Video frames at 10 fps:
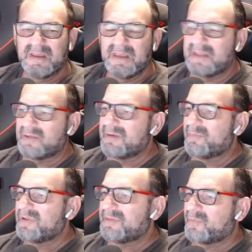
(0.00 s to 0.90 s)
Então é
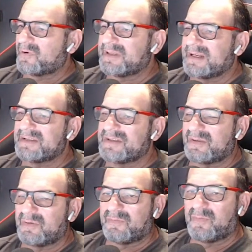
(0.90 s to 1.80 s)
muito importante.
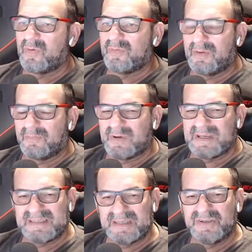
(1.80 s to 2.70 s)
Então eu vou, eu vou
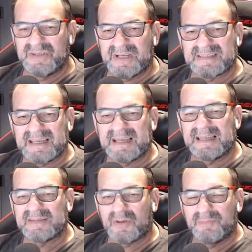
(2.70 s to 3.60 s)
restringir a
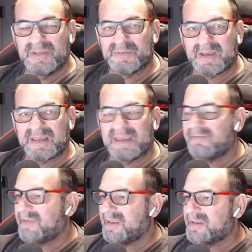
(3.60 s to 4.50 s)
sala somente para quem
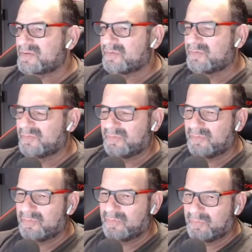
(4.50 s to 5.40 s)
fez
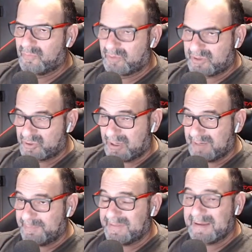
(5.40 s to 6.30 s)
o
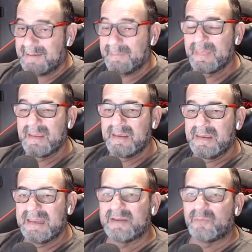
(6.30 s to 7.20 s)
workshop, tá?
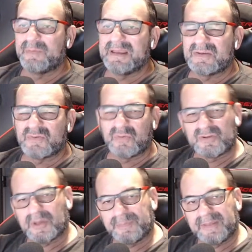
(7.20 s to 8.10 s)
Então para isso o
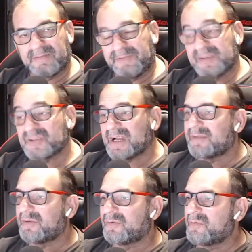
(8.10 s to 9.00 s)
workshop estava
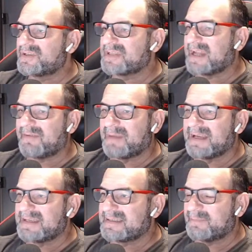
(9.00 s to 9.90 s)
fechado, eu não estava
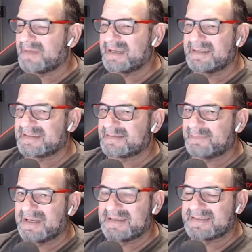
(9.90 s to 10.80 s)
mais, mais,
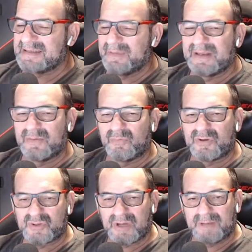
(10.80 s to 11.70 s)
mais liberando o
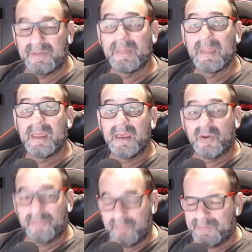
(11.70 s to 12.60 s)
workshop.
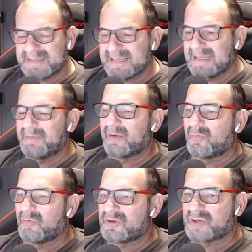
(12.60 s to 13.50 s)
Eu vou passar a liberar
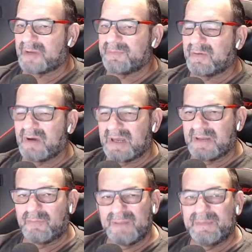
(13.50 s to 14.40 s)
o workshop agora,
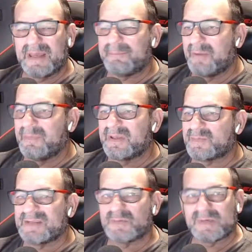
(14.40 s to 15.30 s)
eu vou liberar pelo menos
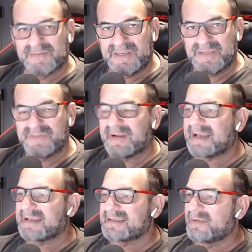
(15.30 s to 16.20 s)
mais umas 20
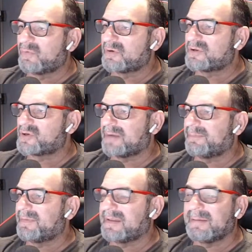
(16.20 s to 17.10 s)
vagas aí do
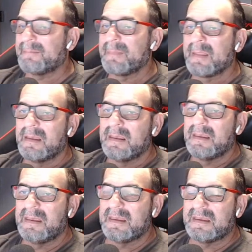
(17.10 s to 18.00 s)
workshop, tá?
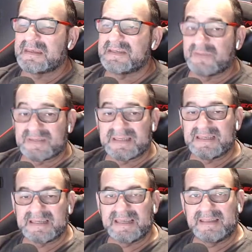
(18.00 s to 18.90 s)
E se você
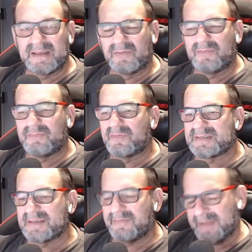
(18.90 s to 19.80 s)
quiser, então,
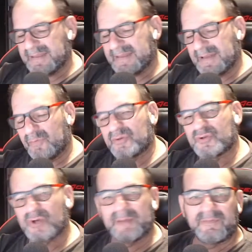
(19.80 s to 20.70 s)
você vai entrar no
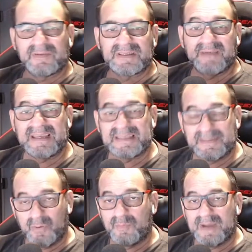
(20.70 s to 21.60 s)
workshop, você vai
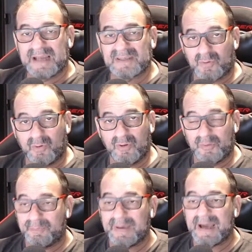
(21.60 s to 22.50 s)
receber o Max
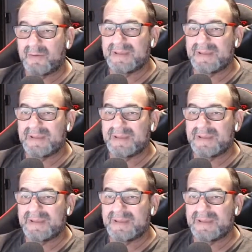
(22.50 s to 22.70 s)
Color para o